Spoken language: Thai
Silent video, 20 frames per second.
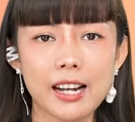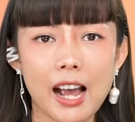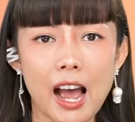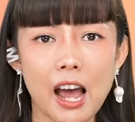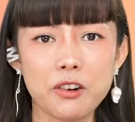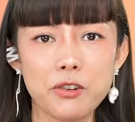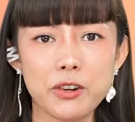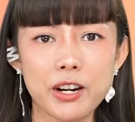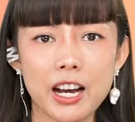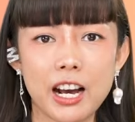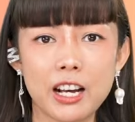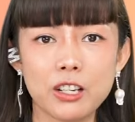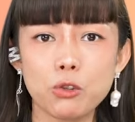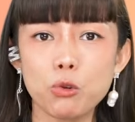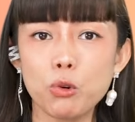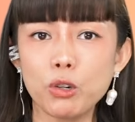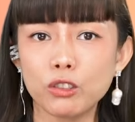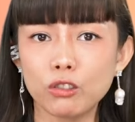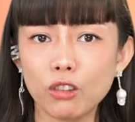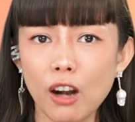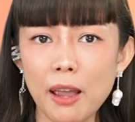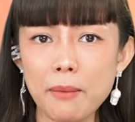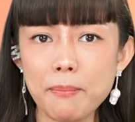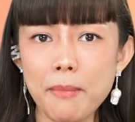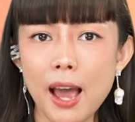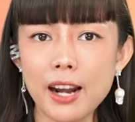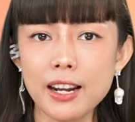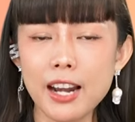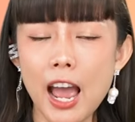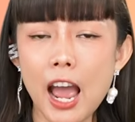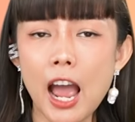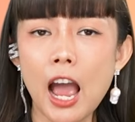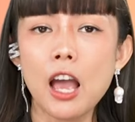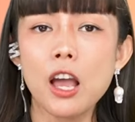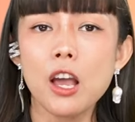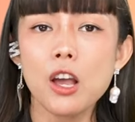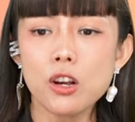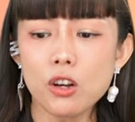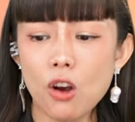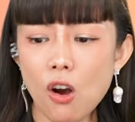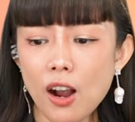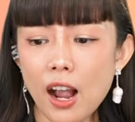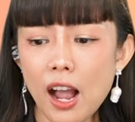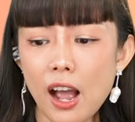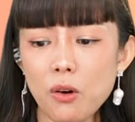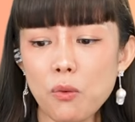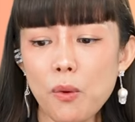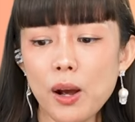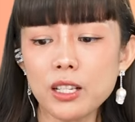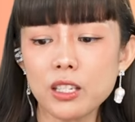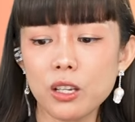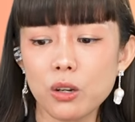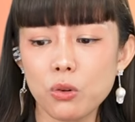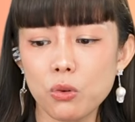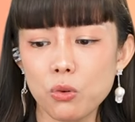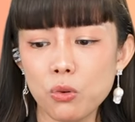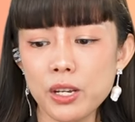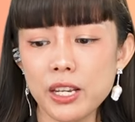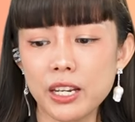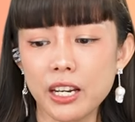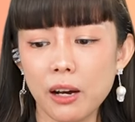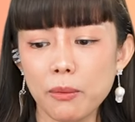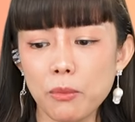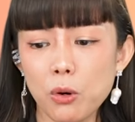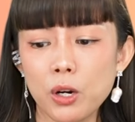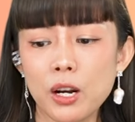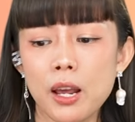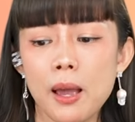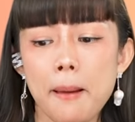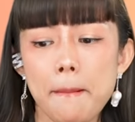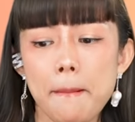ดการด้วยนะคะ ส่วนไตรมาสหน้าก็คาดว่าจะกู้อีกทั้งหมด